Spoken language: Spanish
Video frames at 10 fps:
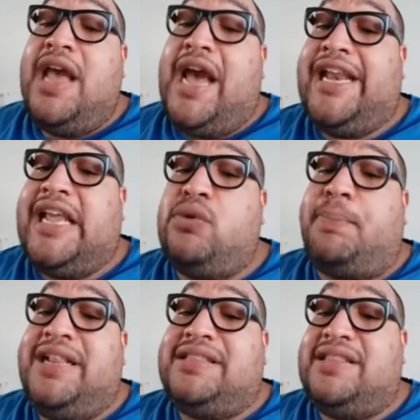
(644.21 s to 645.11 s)
Ahí la
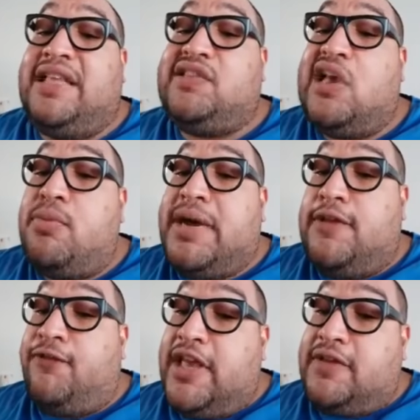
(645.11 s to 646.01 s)
superintendencia lo
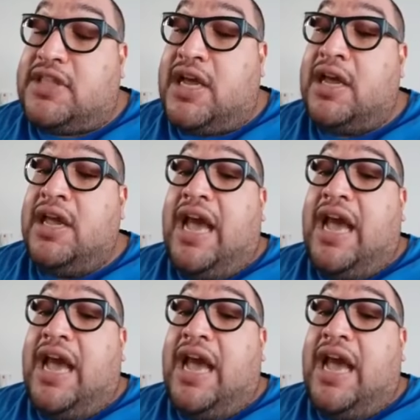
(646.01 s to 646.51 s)
manifiesta.